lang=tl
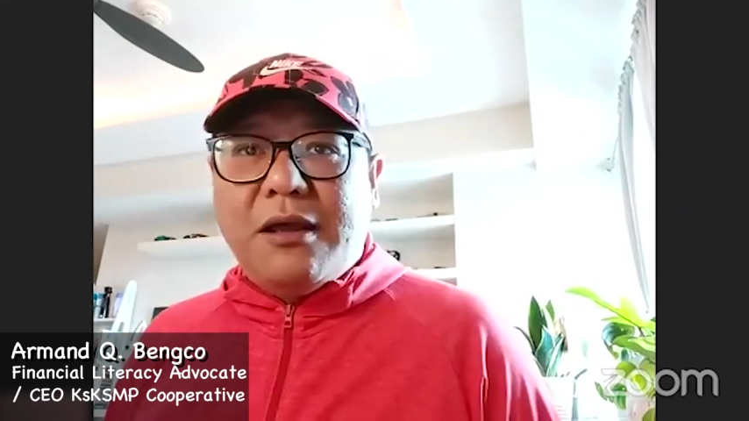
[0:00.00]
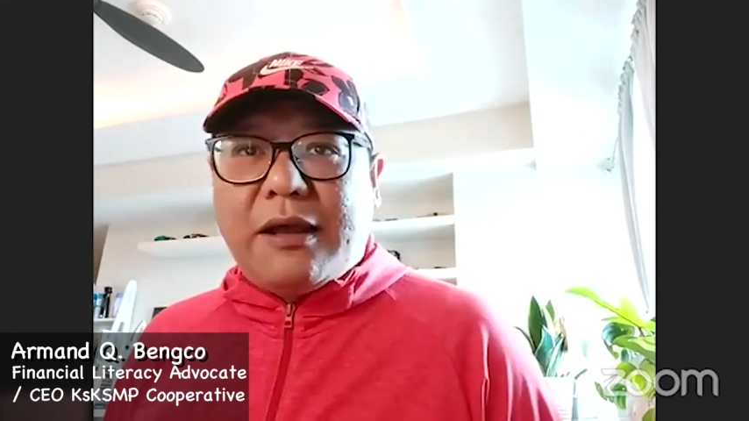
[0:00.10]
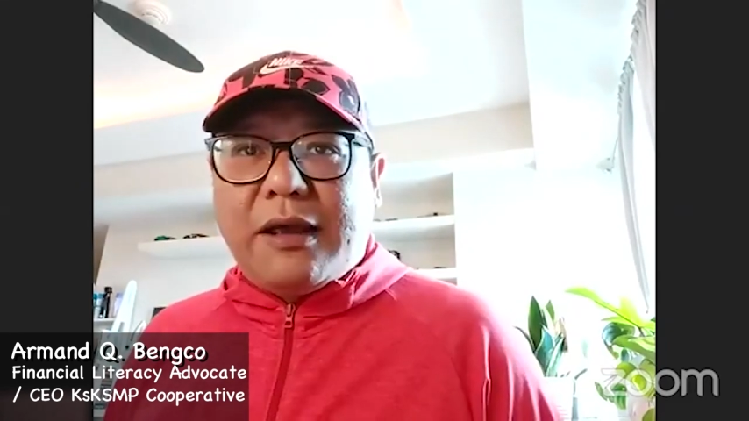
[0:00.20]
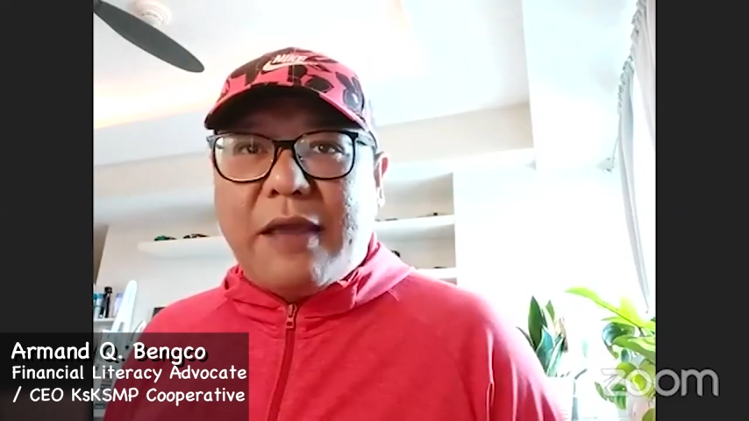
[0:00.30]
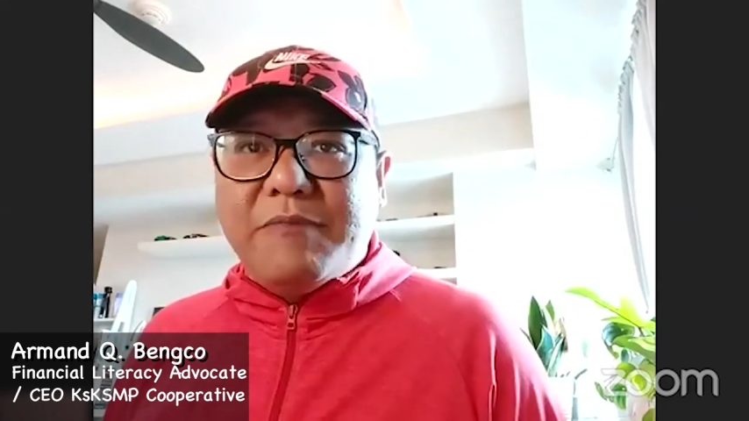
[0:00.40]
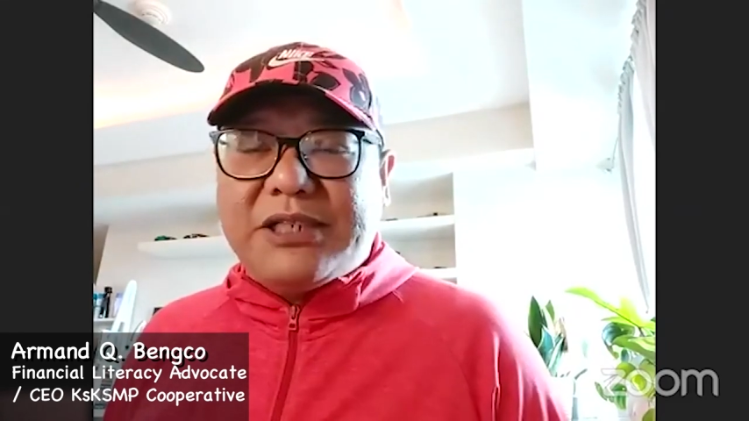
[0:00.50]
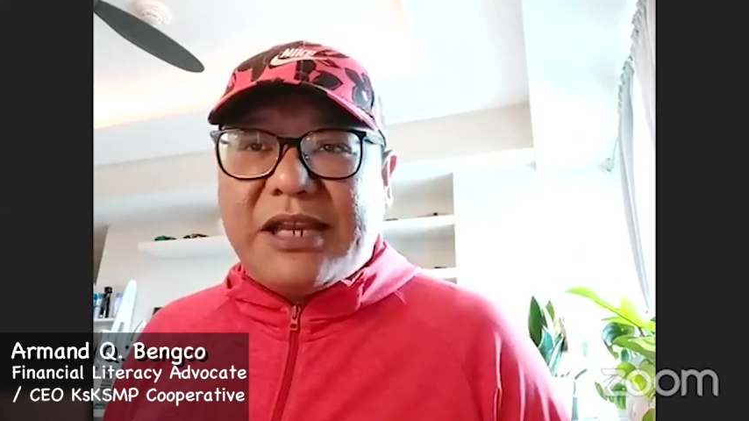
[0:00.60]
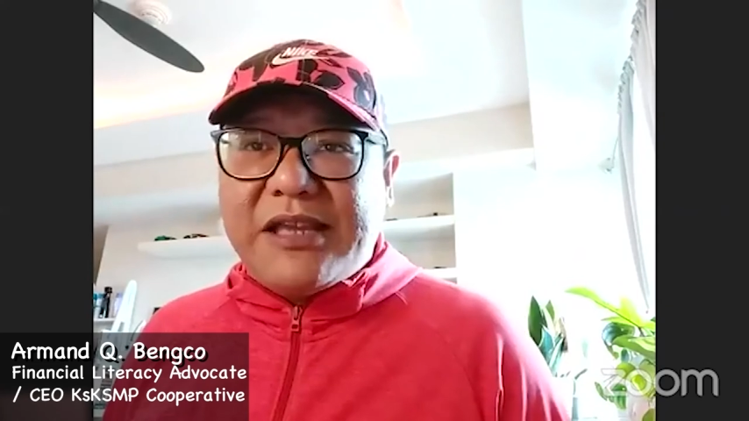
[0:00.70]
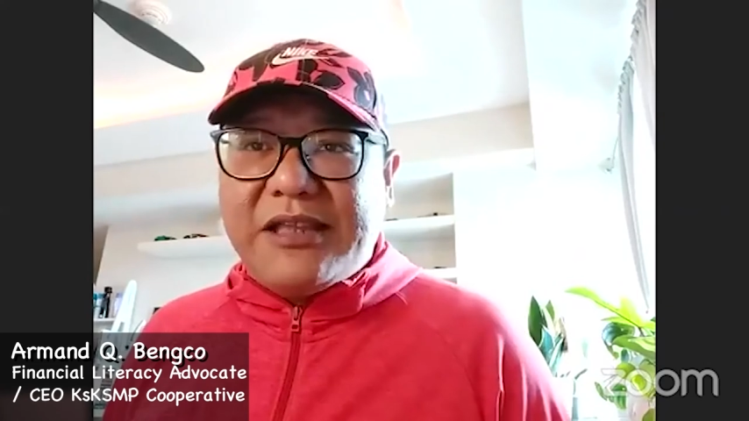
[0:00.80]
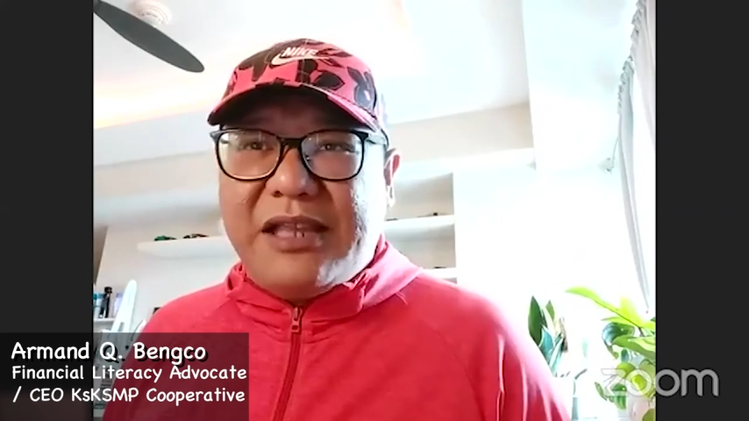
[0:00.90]
Kaya miski
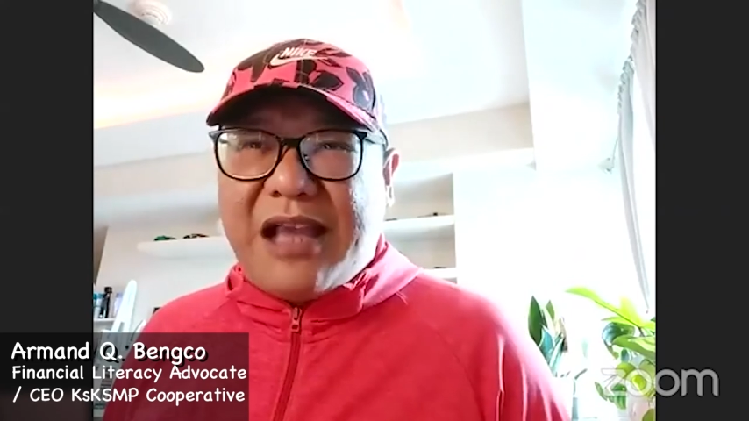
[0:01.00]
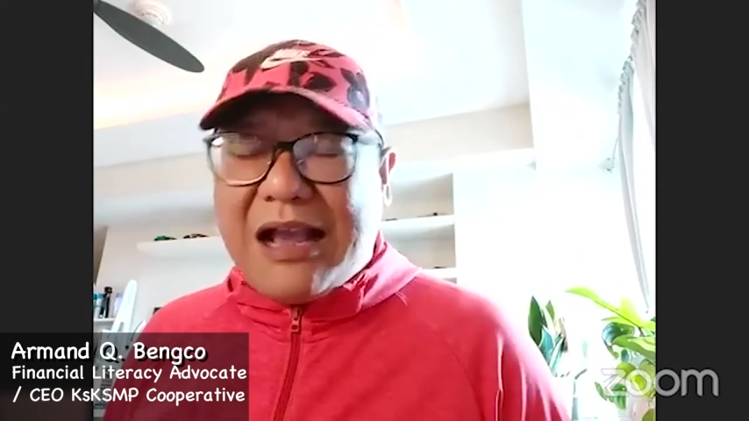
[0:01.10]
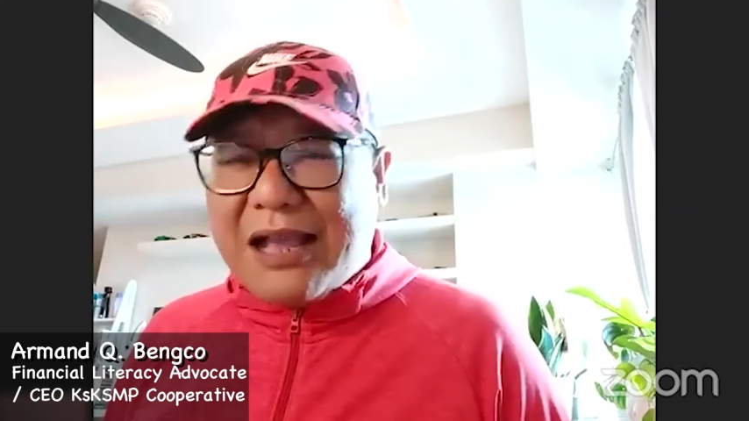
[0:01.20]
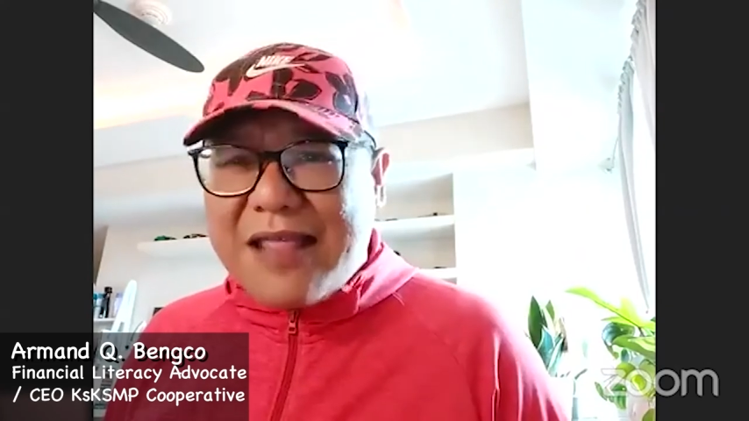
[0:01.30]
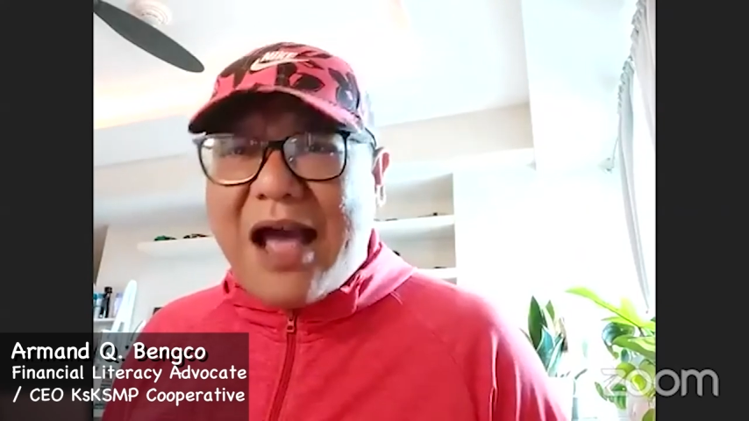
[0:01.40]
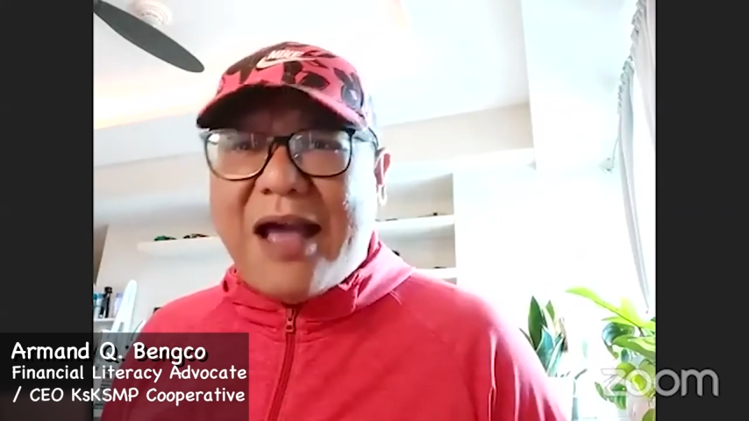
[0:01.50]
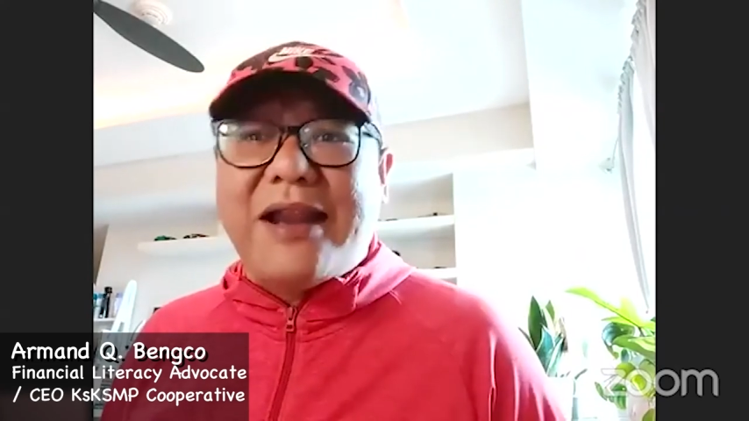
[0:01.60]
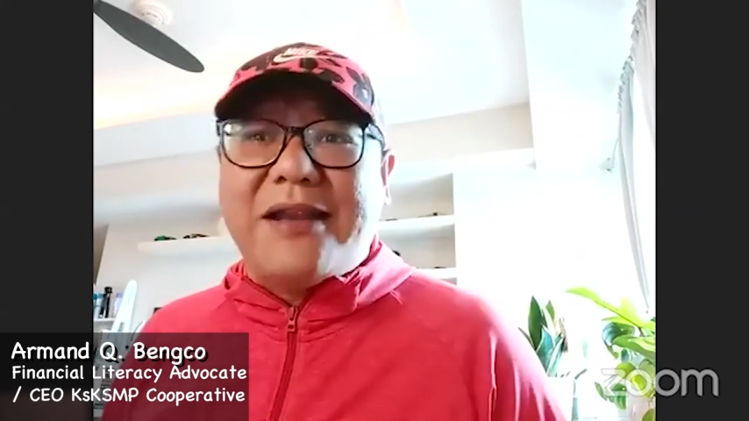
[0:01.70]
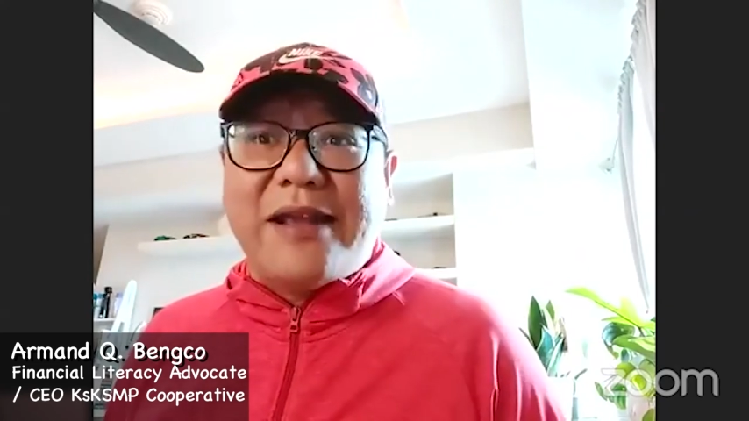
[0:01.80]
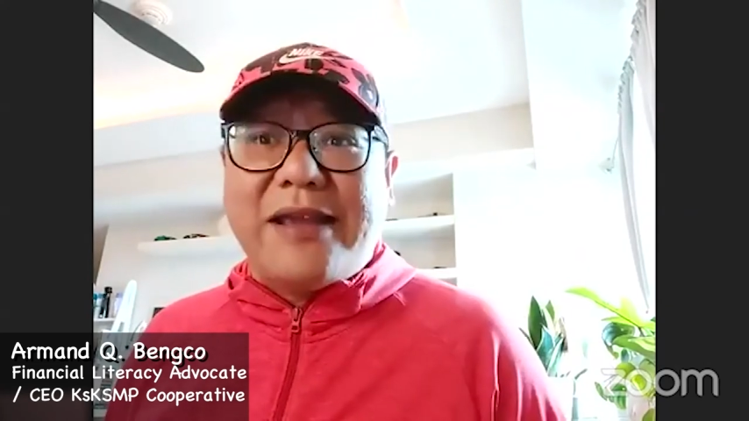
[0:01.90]
na hindi
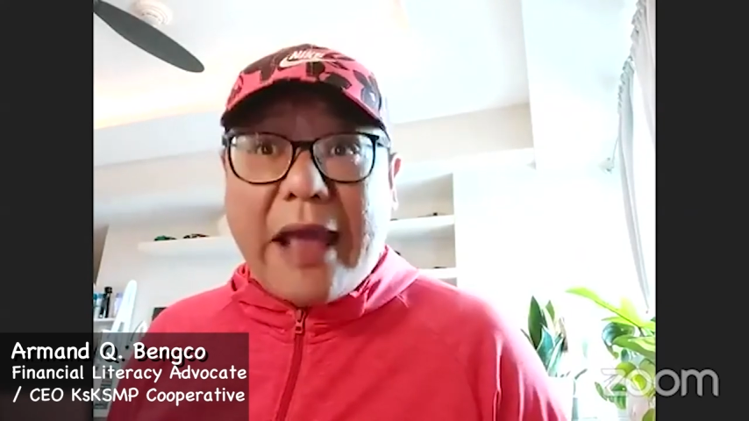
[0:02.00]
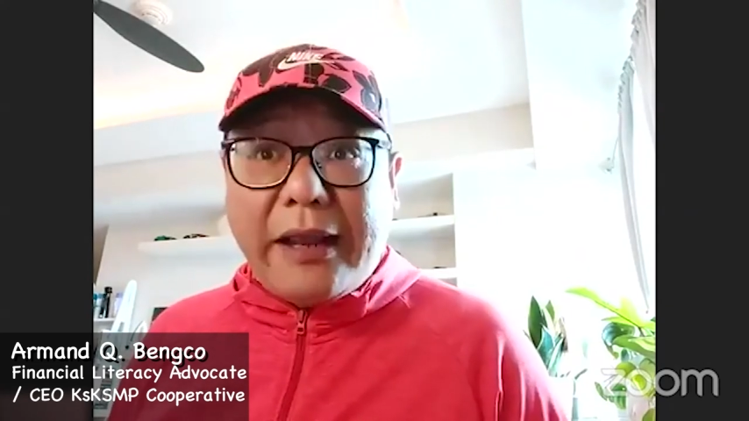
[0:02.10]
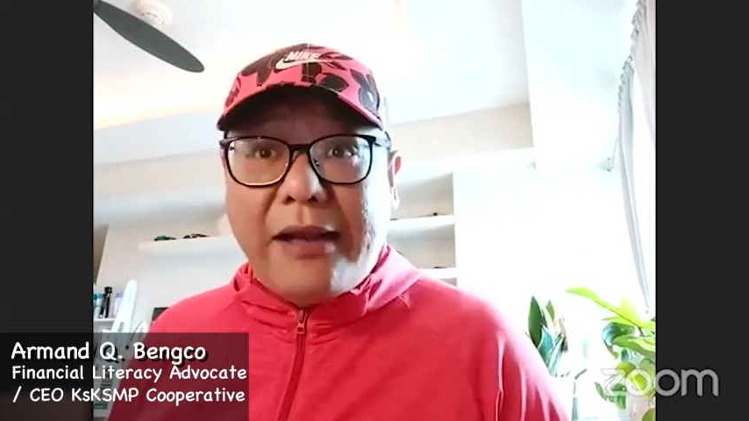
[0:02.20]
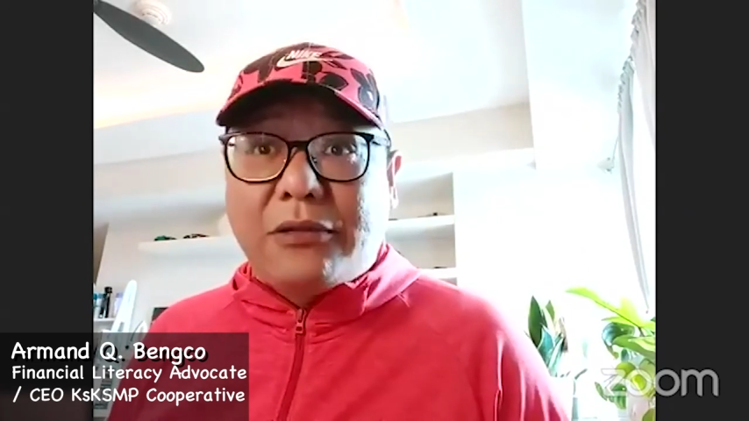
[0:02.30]
kagandahan ang nangyari